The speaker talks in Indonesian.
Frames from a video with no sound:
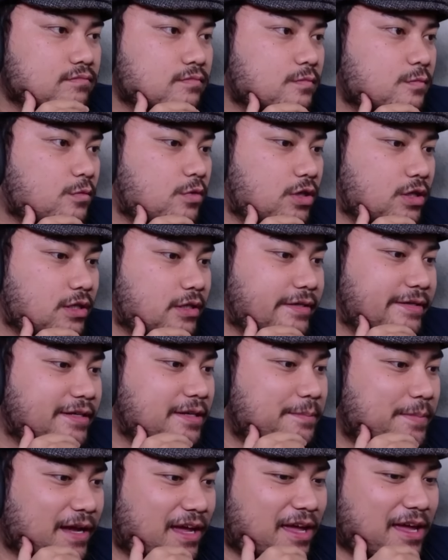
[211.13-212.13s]
Wih, dia
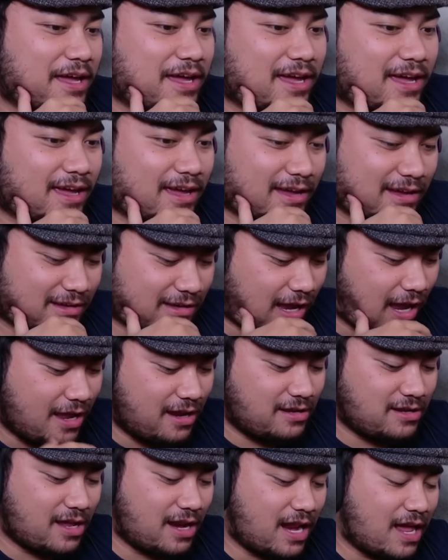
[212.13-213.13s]
pakai
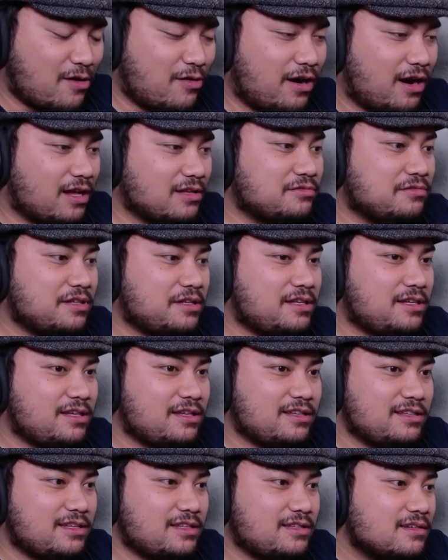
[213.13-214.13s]
kainnya lawan langsung
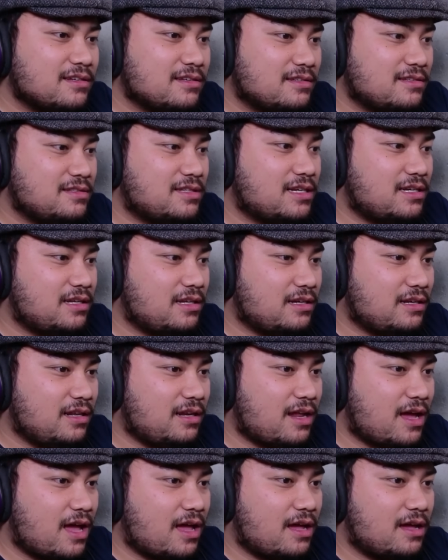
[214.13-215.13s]
di jadi
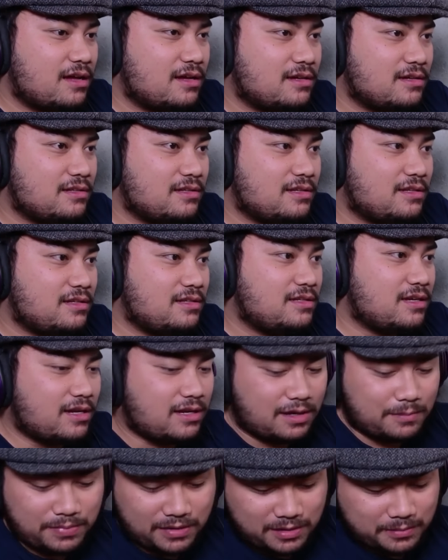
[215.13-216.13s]
ini ah, jad,
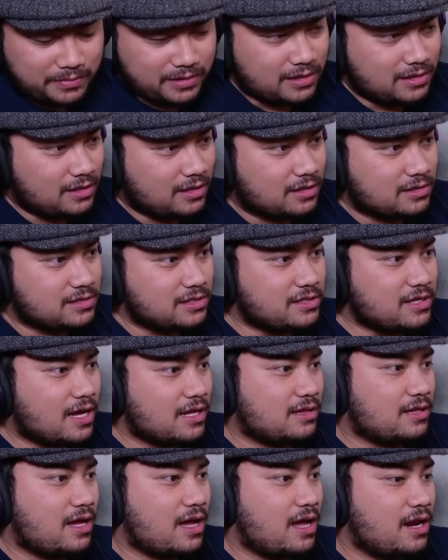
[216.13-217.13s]
apa namanya nih?
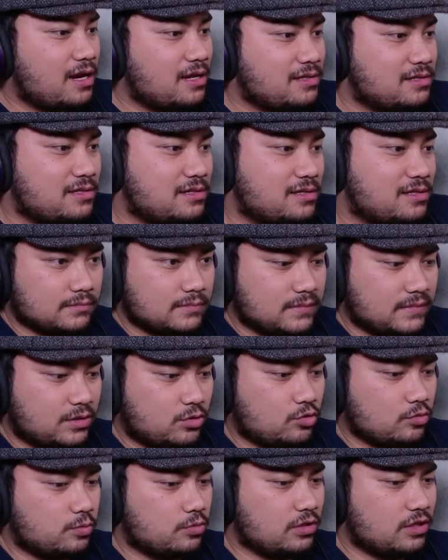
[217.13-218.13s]
Senjata alas.
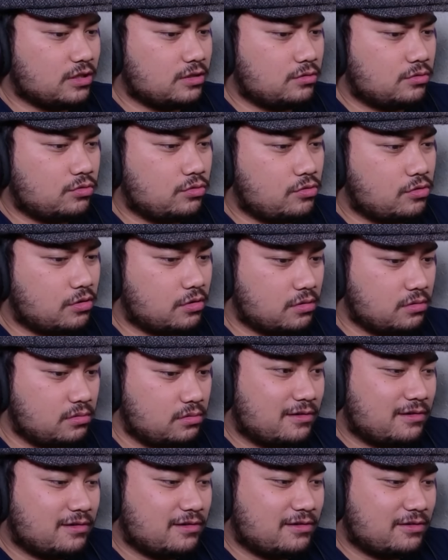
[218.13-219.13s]
Tubuh lentur.
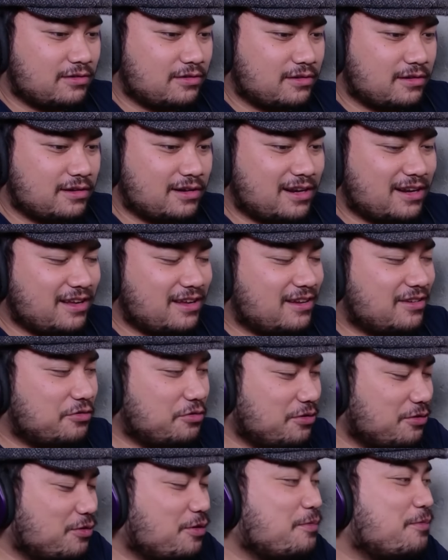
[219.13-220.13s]
Oh,
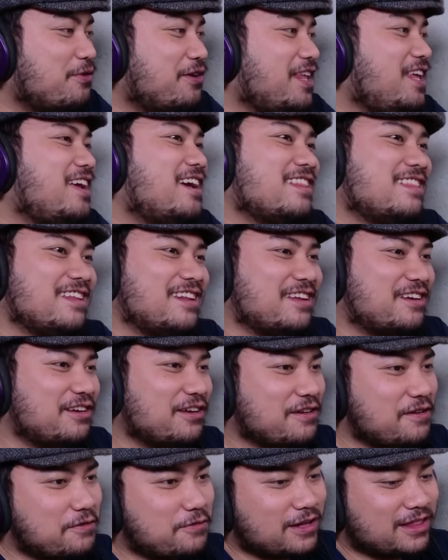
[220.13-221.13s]
gue baru ingat ya kalau
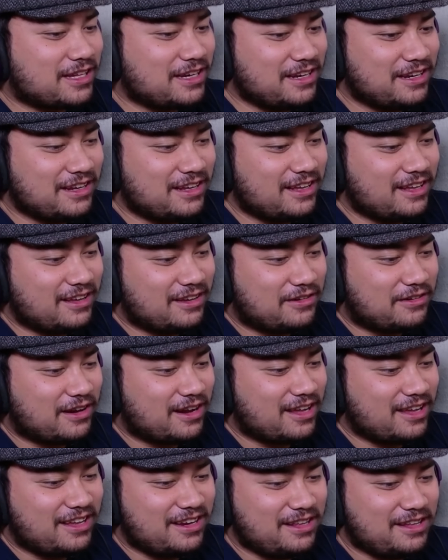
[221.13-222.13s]
kekuatannya
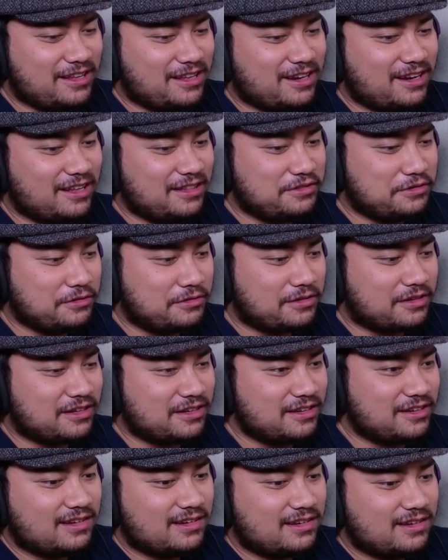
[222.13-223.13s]
orang ini lentur ya.
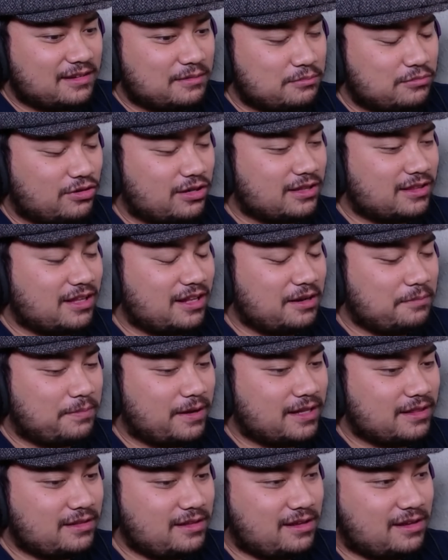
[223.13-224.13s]
Bukan
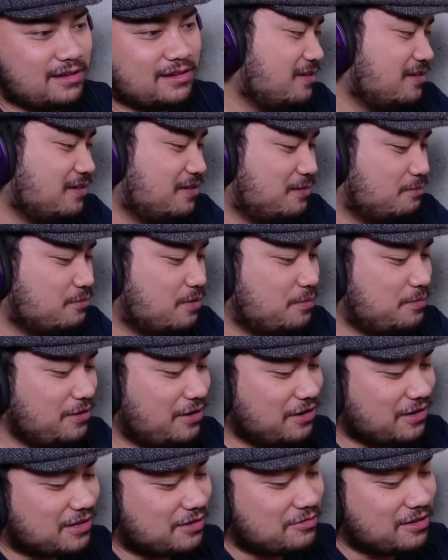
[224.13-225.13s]
telepati ya?
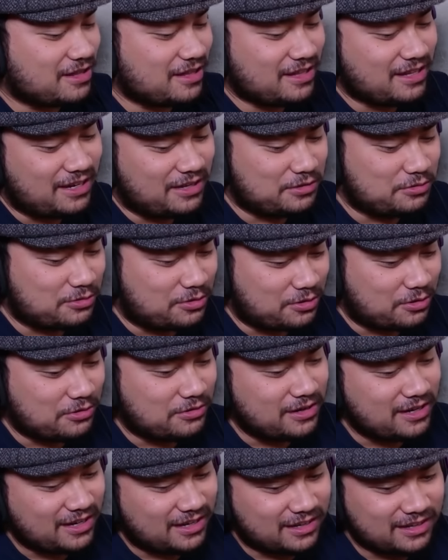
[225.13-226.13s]
Babylon kekuatannya lentur
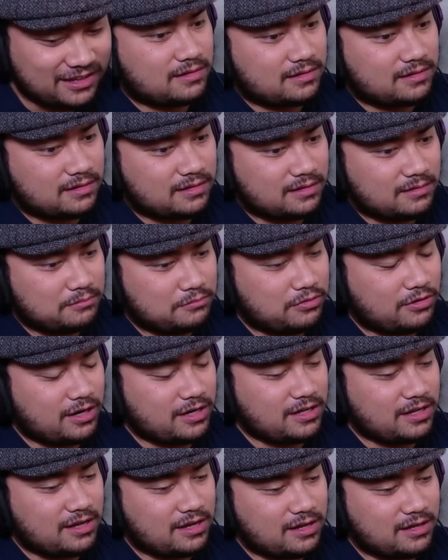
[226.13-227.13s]
doang ya. Bukan
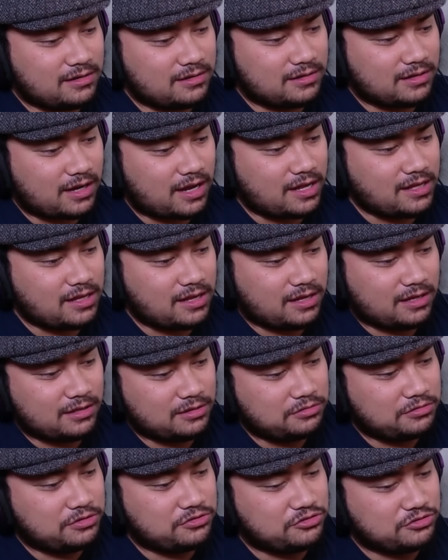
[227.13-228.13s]
yang kayak
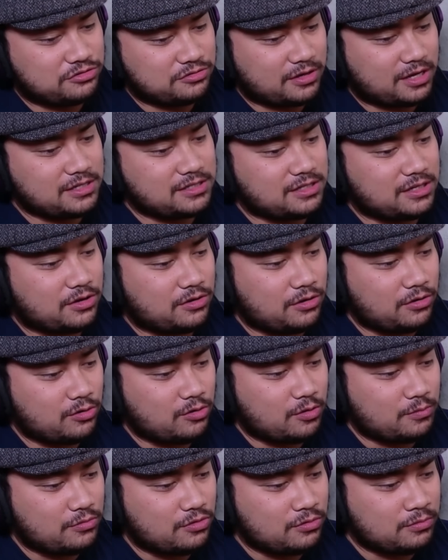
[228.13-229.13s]
itu di Jujutsu Kaisen yang kalau
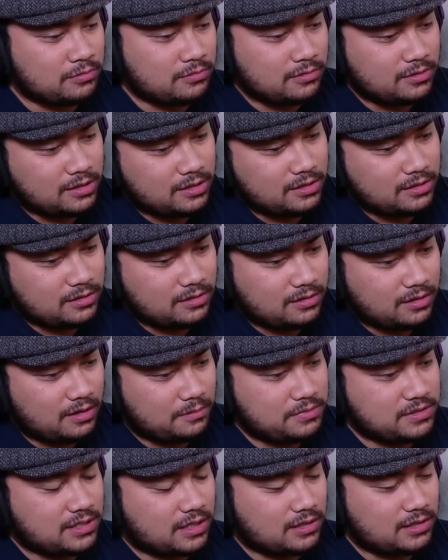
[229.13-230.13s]
ngomong eh
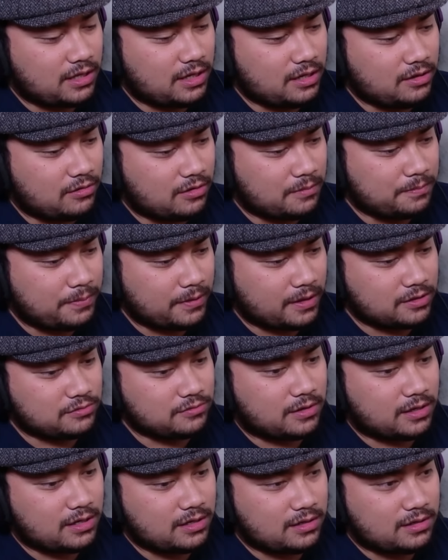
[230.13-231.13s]
bisa kendalin orang pakai
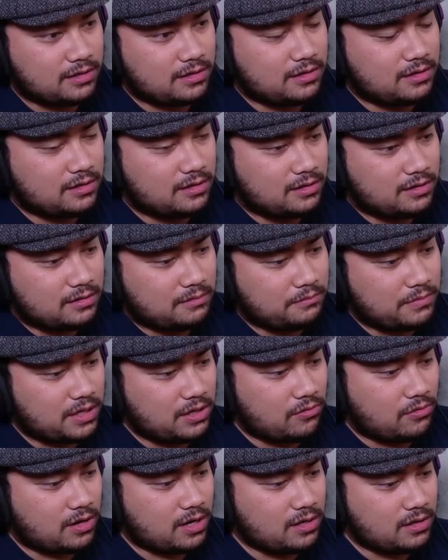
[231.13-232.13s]
suara.
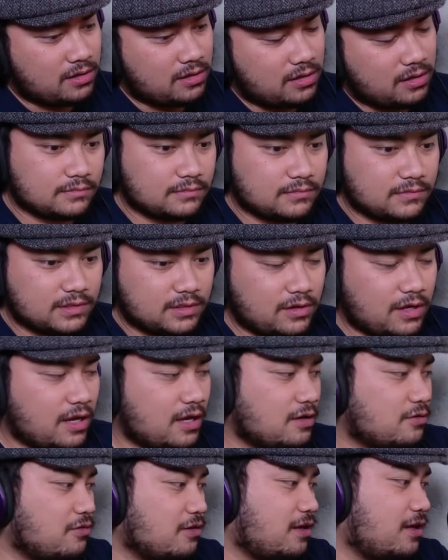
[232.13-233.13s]
Beda orang. Gua
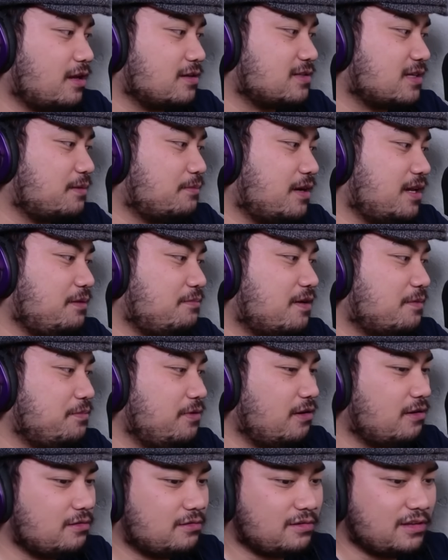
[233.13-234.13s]
gue kira selama ini
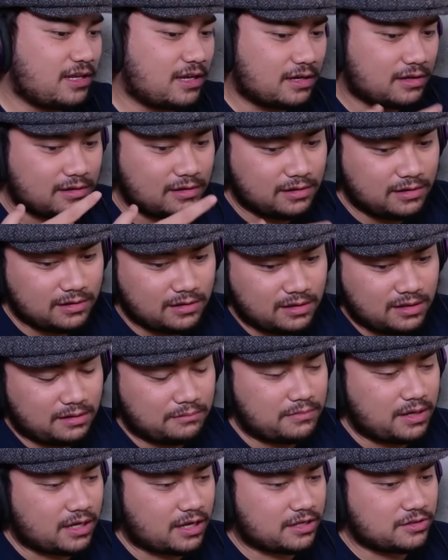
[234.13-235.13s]
Babylon tuh yang
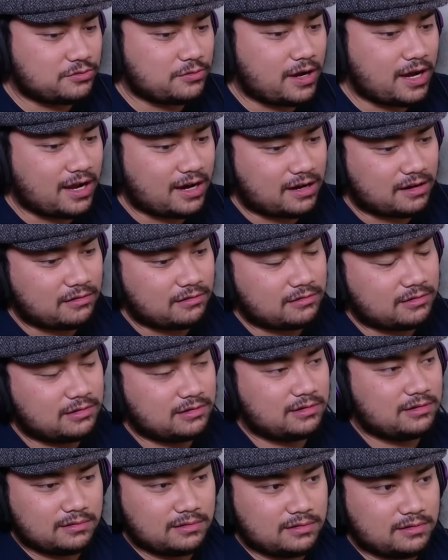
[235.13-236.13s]
make suara loh.
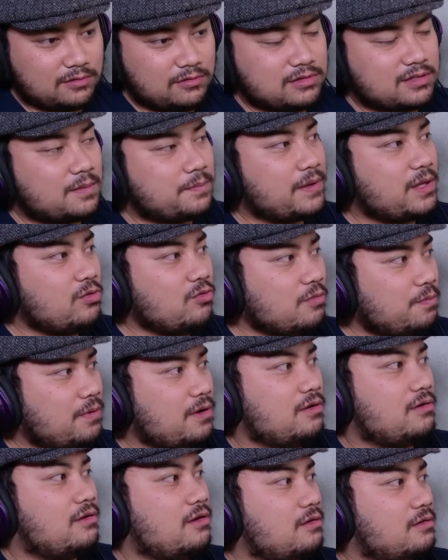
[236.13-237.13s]
Gue sampai lupa
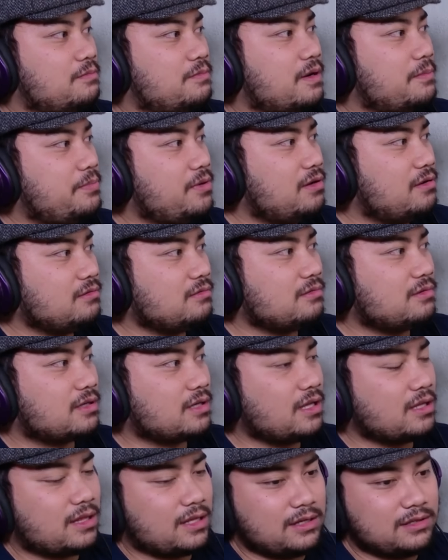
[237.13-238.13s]
loh kalau Babylon tuh
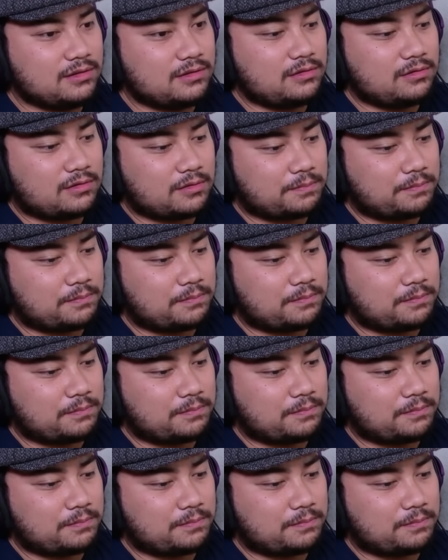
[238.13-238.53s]
ternyata lentur.